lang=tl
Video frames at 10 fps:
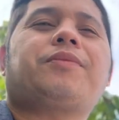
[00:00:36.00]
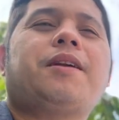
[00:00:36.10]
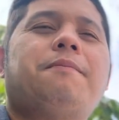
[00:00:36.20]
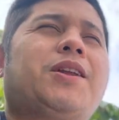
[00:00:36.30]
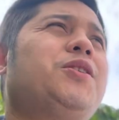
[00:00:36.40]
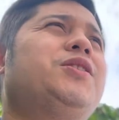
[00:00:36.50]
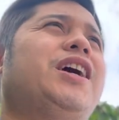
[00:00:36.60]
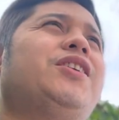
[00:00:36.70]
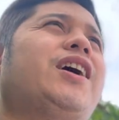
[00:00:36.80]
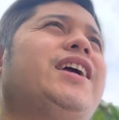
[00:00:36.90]
merong
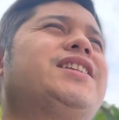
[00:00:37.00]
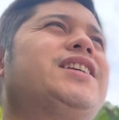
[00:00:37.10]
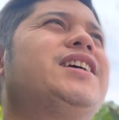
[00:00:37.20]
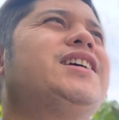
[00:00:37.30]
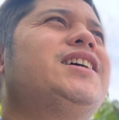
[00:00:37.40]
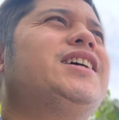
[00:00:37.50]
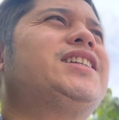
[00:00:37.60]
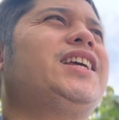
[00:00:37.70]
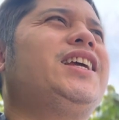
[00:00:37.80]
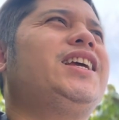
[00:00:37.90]
ano guys
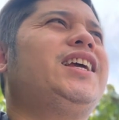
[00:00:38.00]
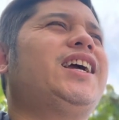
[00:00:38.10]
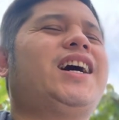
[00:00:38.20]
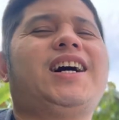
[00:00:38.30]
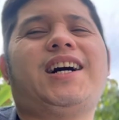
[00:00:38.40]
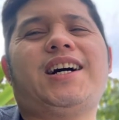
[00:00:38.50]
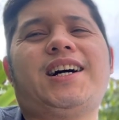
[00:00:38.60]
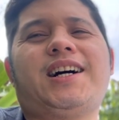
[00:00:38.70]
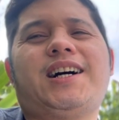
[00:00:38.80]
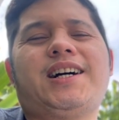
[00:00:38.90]
si
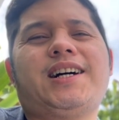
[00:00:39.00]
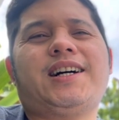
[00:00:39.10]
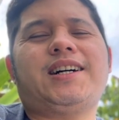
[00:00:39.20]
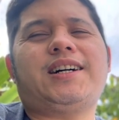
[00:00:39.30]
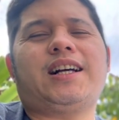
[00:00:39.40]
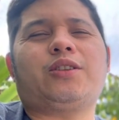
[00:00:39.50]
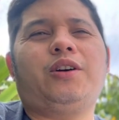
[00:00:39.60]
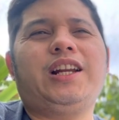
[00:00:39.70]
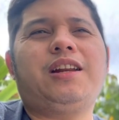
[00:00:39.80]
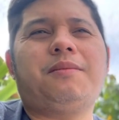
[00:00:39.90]
uh,
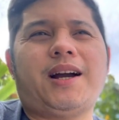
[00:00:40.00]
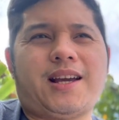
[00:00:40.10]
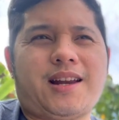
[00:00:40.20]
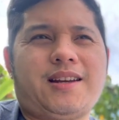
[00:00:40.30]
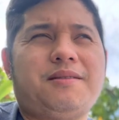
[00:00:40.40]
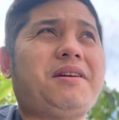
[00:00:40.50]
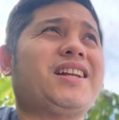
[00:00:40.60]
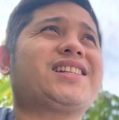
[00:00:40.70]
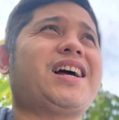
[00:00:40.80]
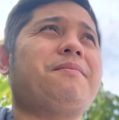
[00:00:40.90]
attorney Libayan may
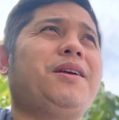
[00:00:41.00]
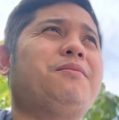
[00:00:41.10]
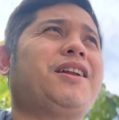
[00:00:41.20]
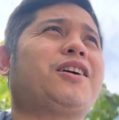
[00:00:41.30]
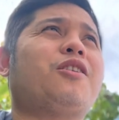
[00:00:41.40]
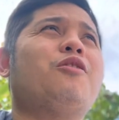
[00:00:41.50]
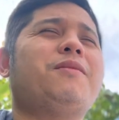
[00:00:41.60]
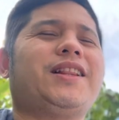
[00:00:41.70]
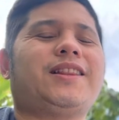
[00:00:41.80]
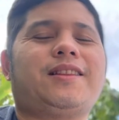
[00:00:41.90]
nagsabi, may
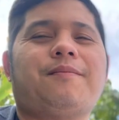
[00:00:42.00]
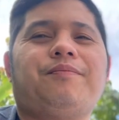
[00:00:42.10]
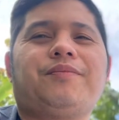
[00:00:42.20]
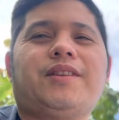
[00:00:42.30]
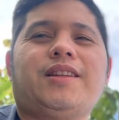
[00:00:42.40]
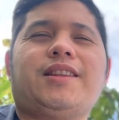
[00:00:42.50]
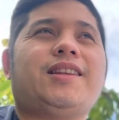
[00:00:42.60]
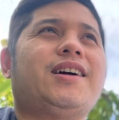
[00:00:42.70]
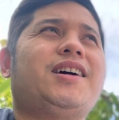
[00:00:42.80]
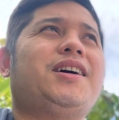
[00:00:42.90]
nag-comment
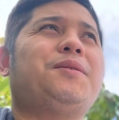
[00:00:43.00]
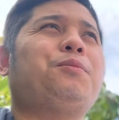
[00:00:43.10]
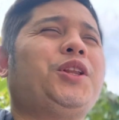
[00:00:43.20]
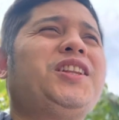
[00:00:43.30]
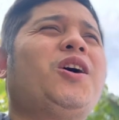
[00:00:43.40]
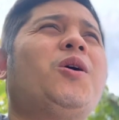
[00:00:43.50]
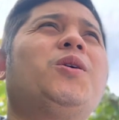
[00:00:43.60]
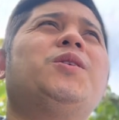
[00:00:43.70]
na pwede daw